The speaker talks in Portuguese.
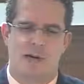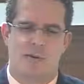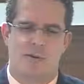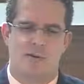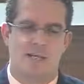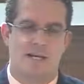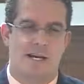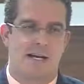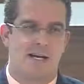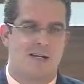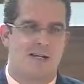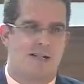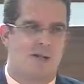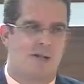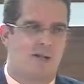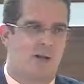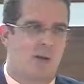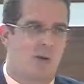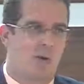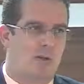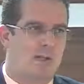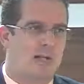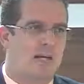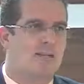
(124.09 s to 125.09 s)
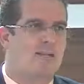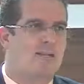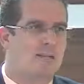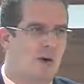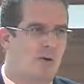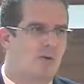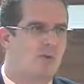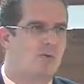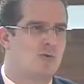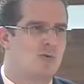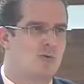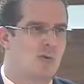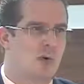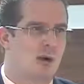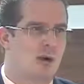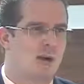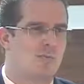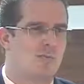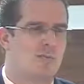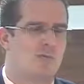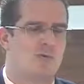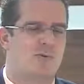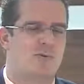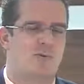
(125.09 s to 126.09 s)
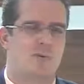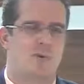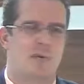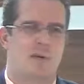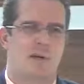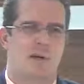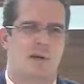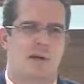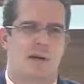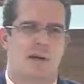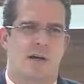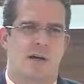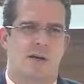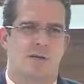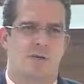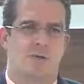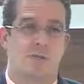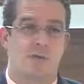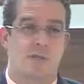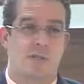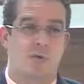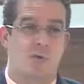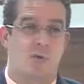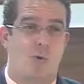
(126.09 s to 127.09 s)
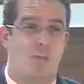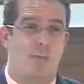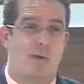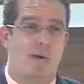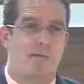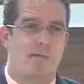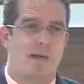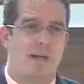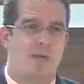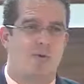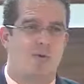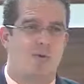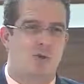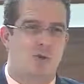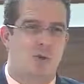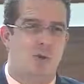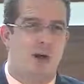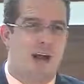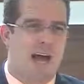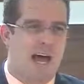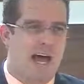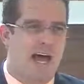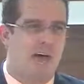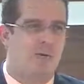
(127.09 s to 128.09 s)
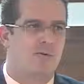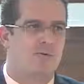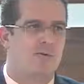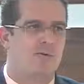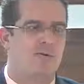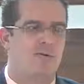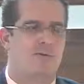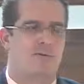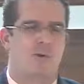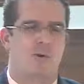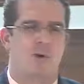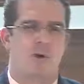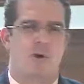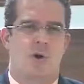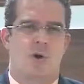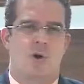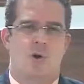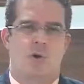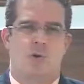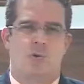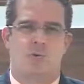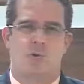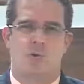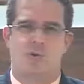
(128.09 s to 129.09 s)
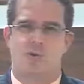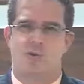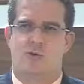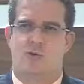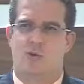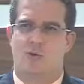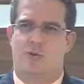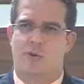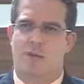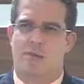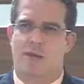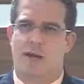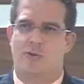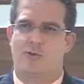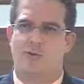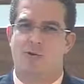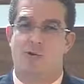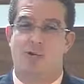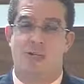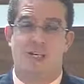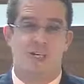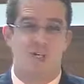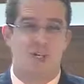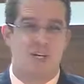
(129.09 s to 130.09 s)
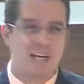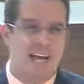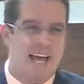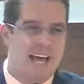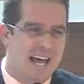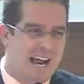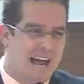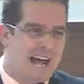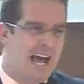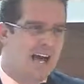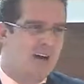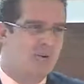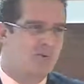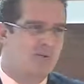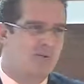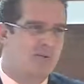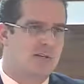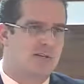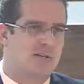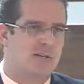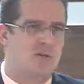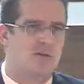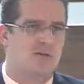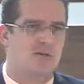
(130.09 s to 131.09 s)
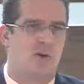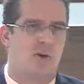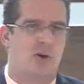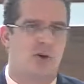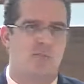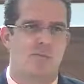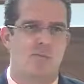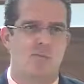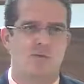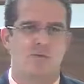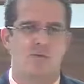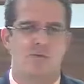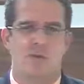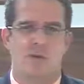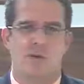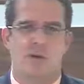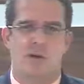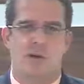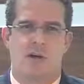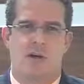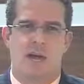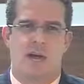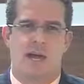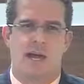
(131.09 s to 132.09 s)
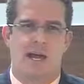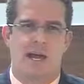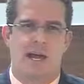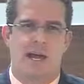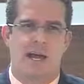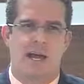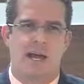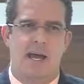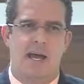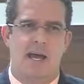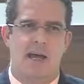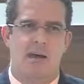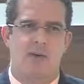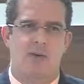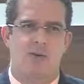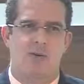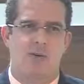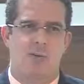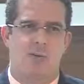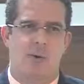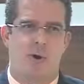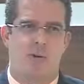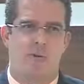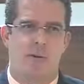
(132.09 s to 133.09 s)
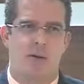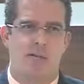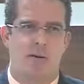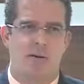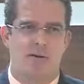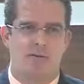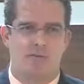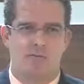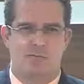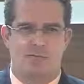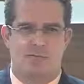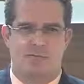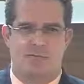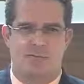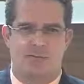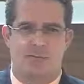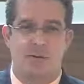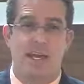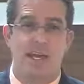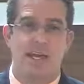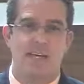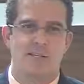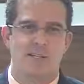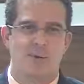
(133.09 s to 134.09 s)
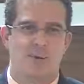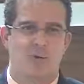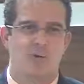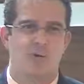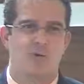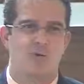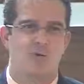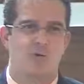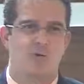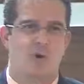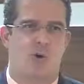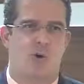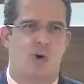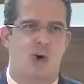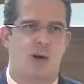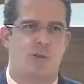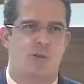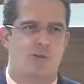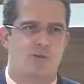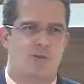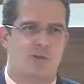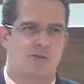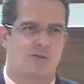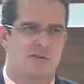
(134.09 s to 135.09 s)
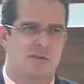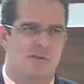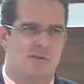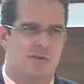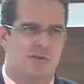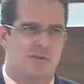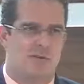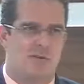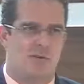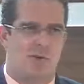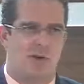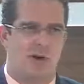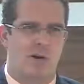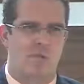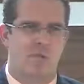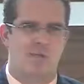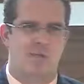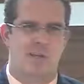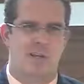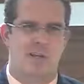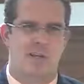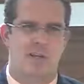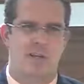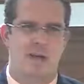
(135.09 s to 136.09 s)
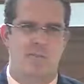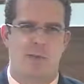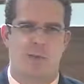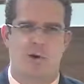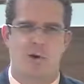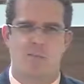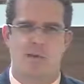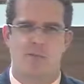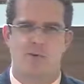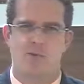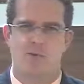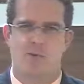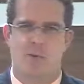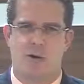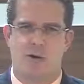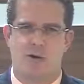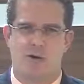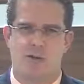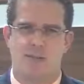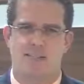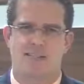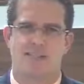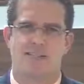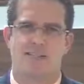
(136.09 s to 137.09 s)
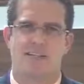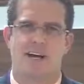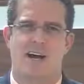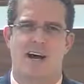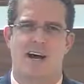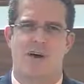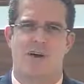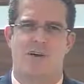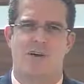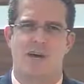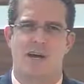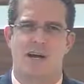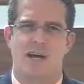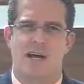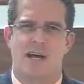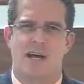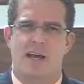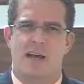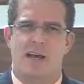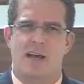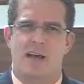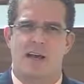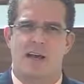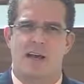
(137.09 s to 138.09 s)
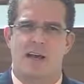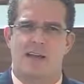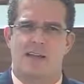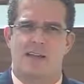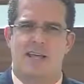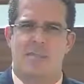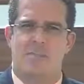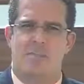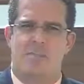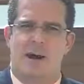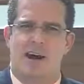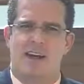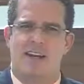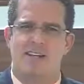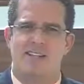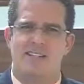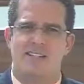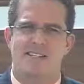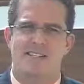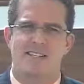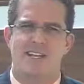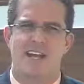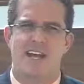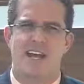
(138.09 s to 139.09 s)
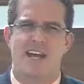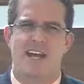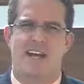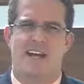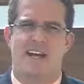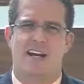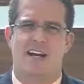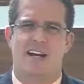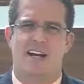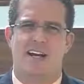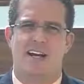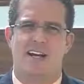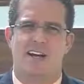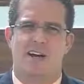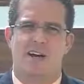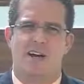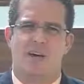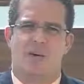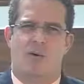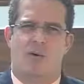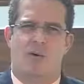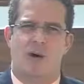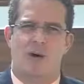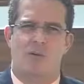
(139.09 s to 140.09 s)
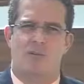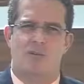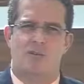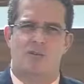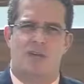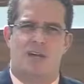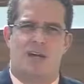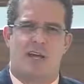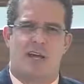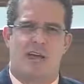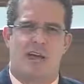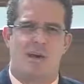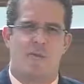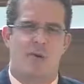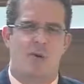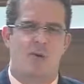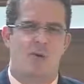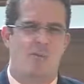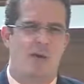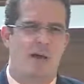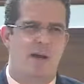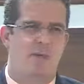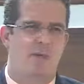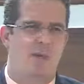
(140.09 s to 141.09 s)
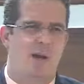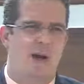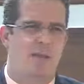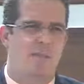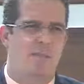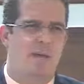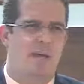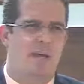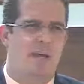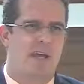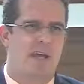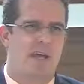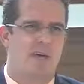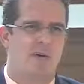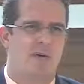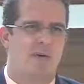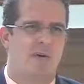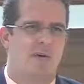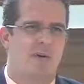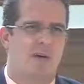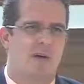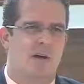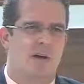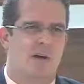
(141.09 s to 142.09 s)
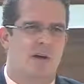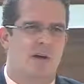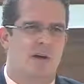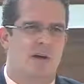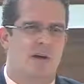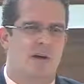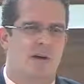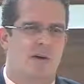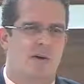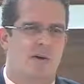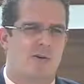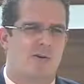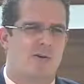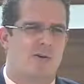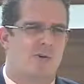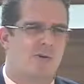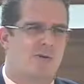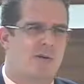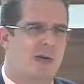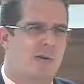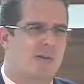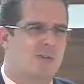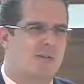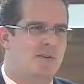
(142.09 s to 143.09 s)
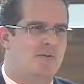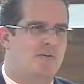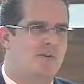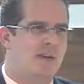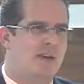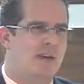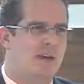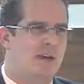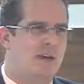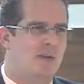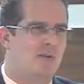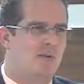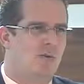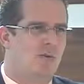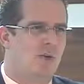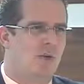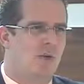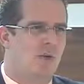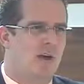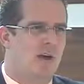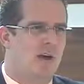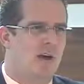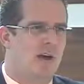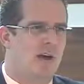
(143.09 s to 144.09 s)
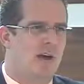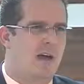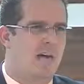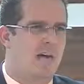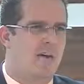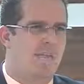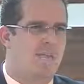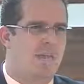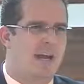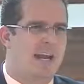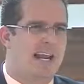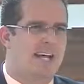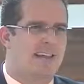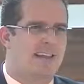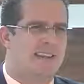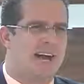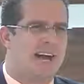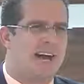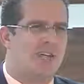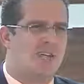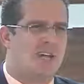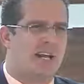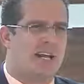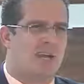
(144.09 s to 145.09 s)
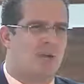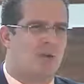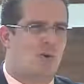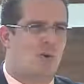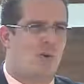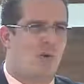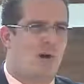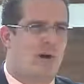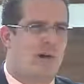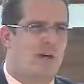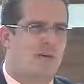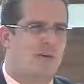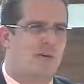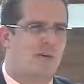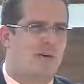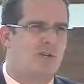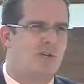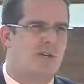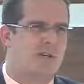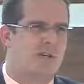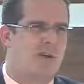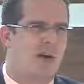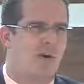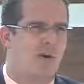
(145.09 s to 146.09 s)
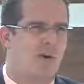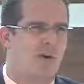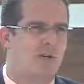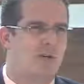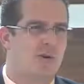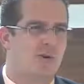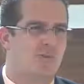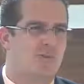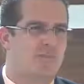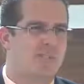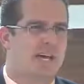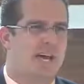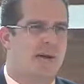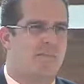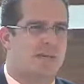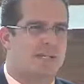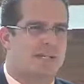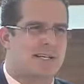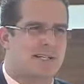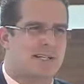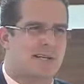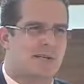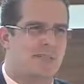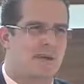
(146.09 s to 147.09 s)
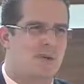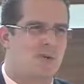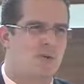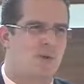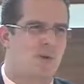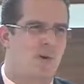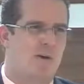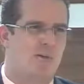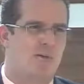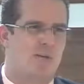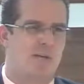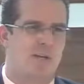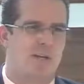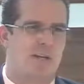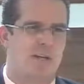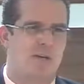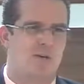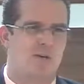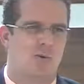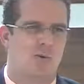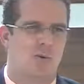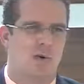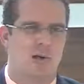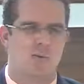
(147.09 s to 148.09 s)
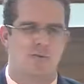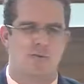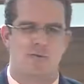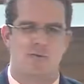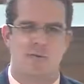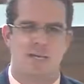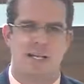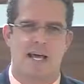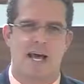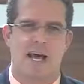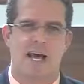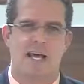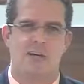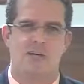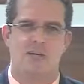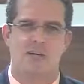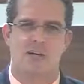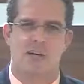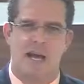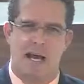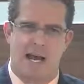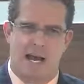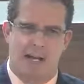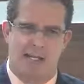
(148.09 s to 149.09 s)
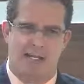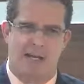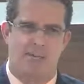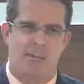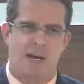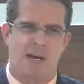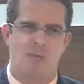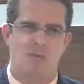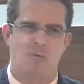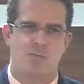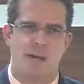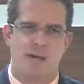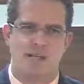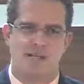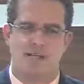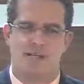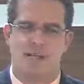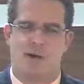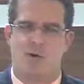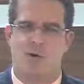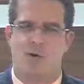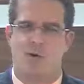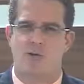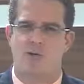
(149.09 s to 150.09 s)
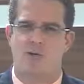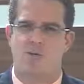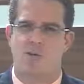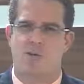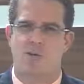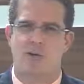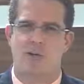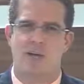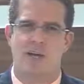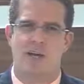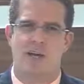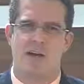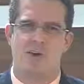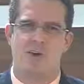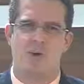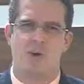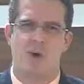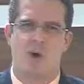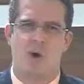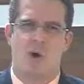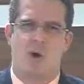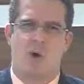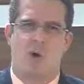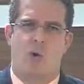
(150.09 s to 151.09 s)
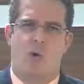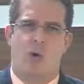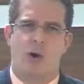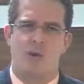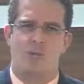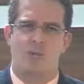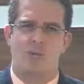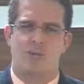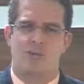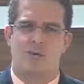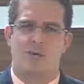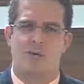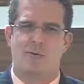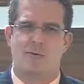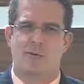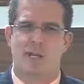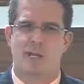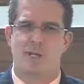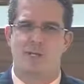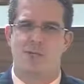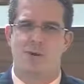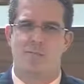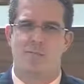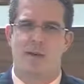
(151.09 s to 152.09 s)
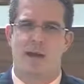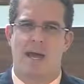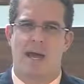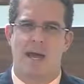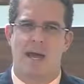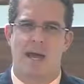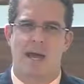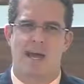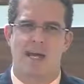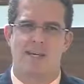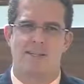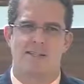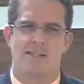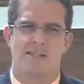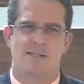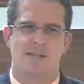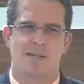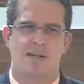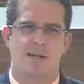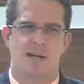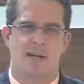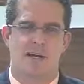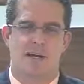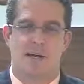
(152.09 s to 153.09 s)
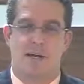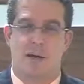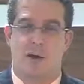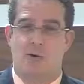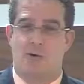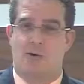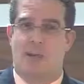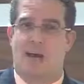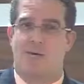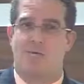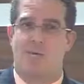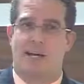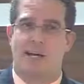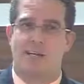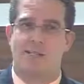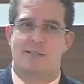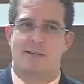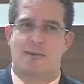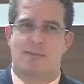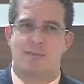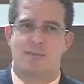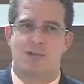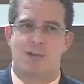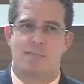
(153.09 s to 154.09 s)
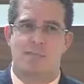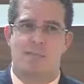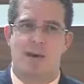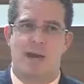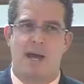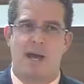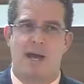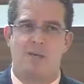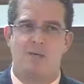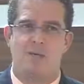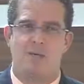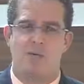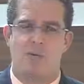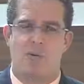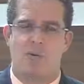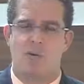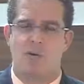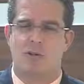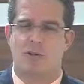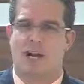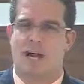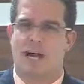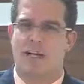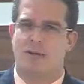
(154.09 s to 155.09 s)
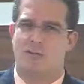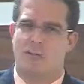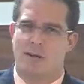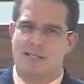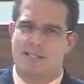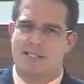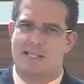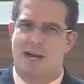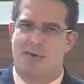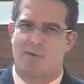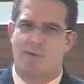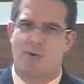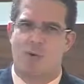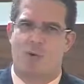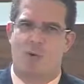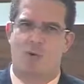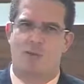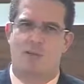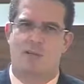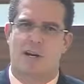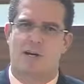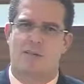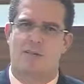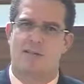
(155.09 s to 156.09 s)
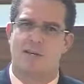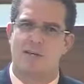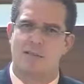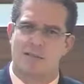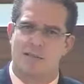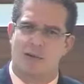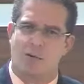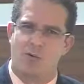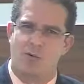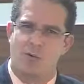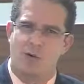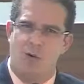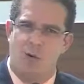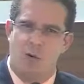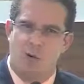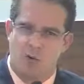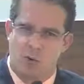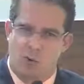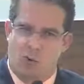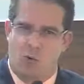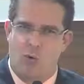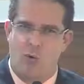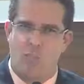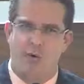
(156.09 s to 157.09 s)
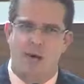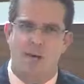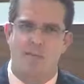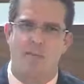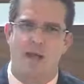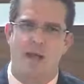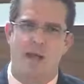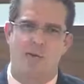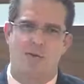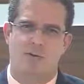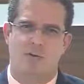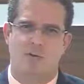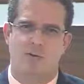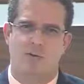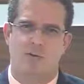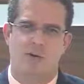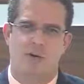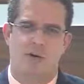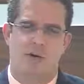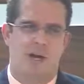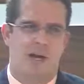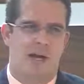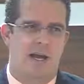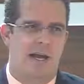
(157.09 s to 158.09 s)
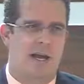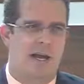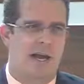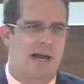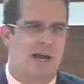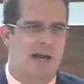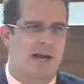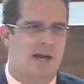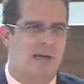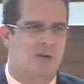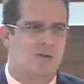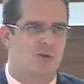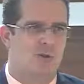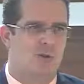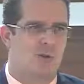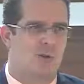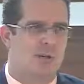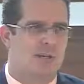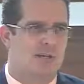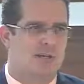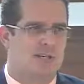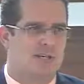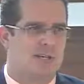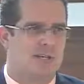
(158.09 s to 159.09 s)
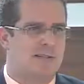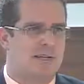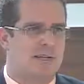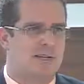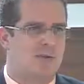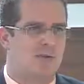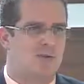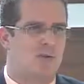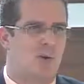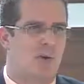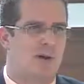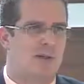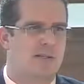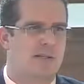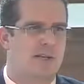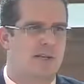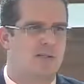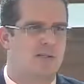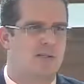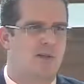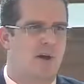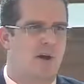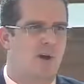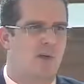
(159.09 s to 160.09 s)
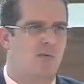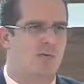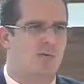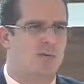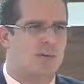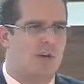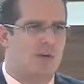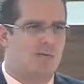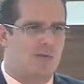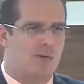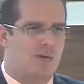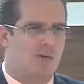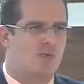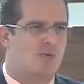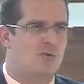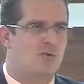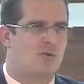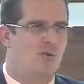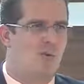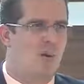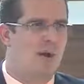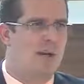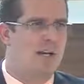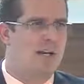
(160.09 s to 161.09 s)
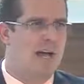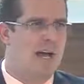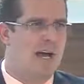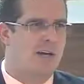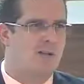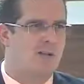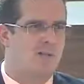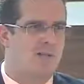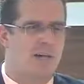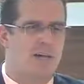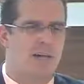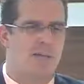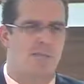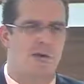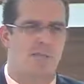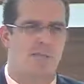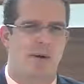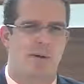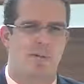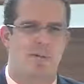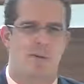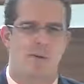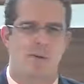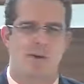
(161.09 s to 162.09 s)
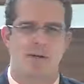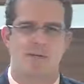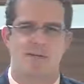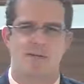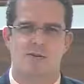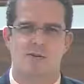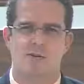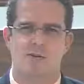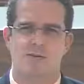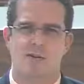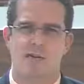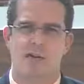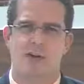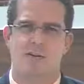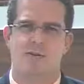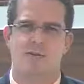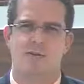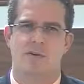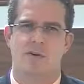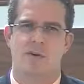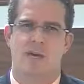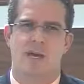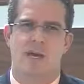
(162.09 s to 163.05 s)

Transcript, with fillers: Mas é a questão da lotação dos ônibus, do descumprimento de horários, do descumprimento de itinerários desses ônibus, é, do problema físico dos ônibus, às vezes ônibus que têm problema de manutenção, é, tem pane seca, ônibus que quebra no meio do caminho, ah, nós não temos em Vinhedo é, bilhetagem eletrônica, então a gente até hoje não sabe exatamente quanto que tem de lucratividade, até para a gente pensar o nosso modelo. Ônibus que não tem GPS, não estava a questão do GPS no contrato, mas estava no contrato a questão do cumprimento é, de todas essas questões, né, de dar um serviço de qualidade mínima para a população de Vinhedo.